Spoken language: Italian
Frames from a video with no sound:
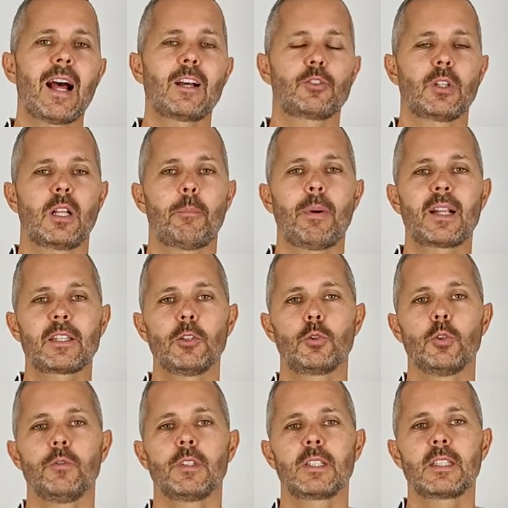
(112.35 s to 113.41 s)
lascio alla parte in
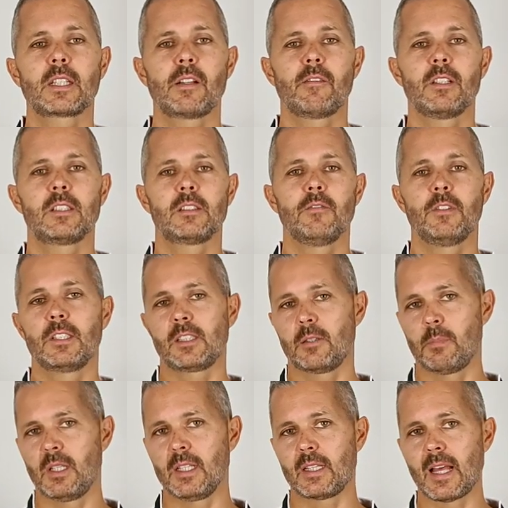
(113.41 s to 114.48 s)
cui vedrete la
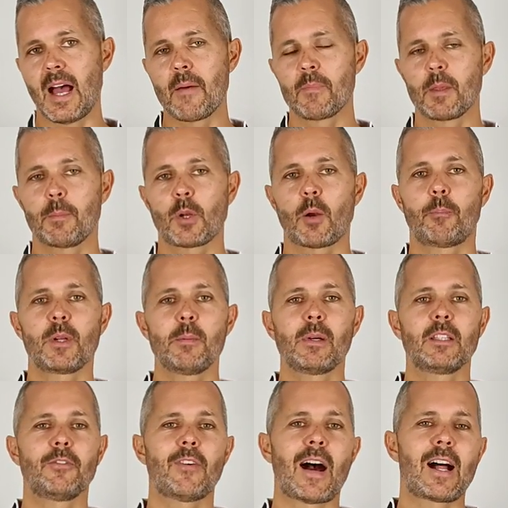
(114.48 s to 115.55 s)
vestibilità, però prima
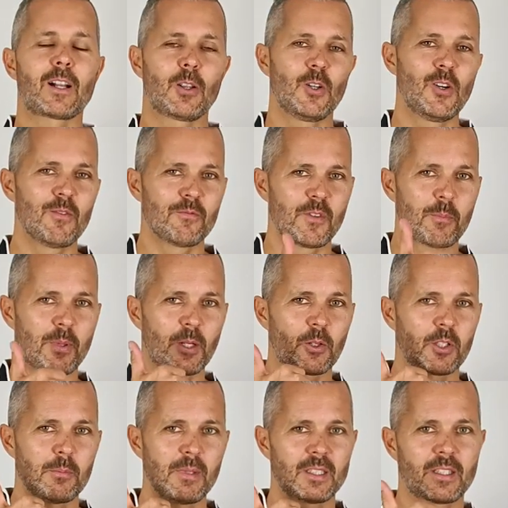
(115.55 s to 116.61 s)
di farlo vi prego
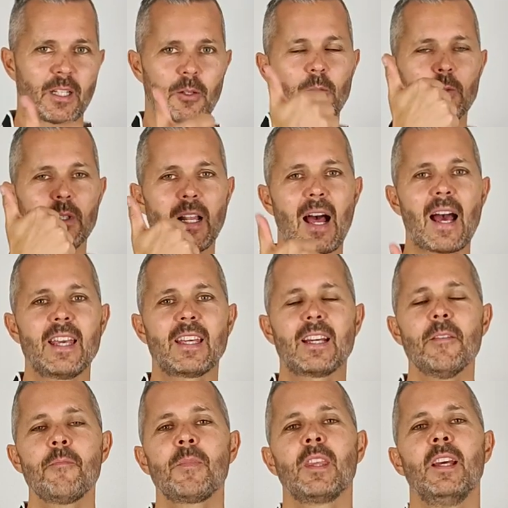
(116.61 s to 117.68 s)
di mettere un like
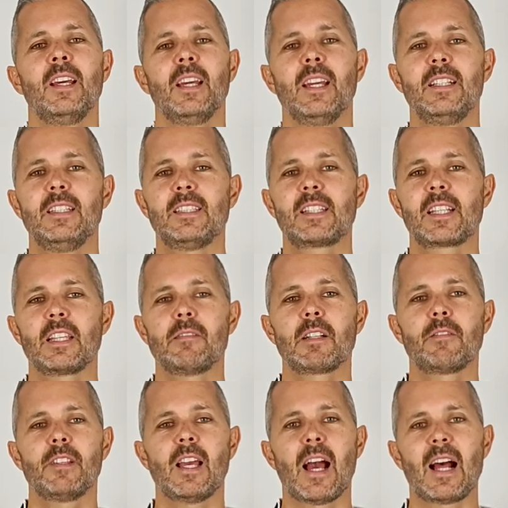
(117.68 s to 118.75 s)
e di
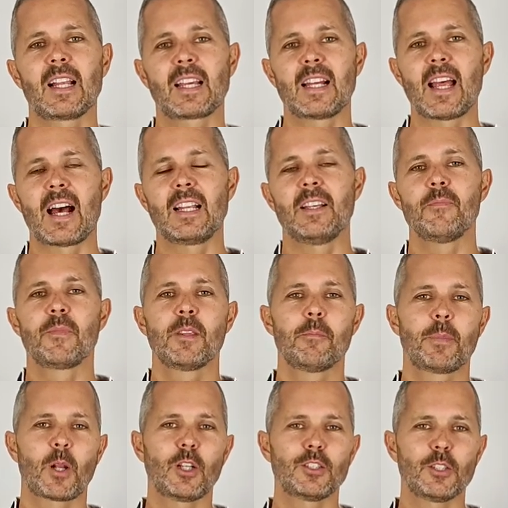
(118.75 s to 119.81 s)
iscrivervi al canale.
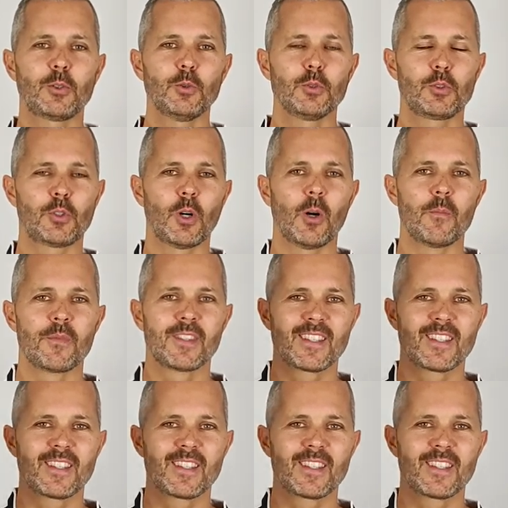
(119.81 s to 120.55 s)
Per oggi è tutto,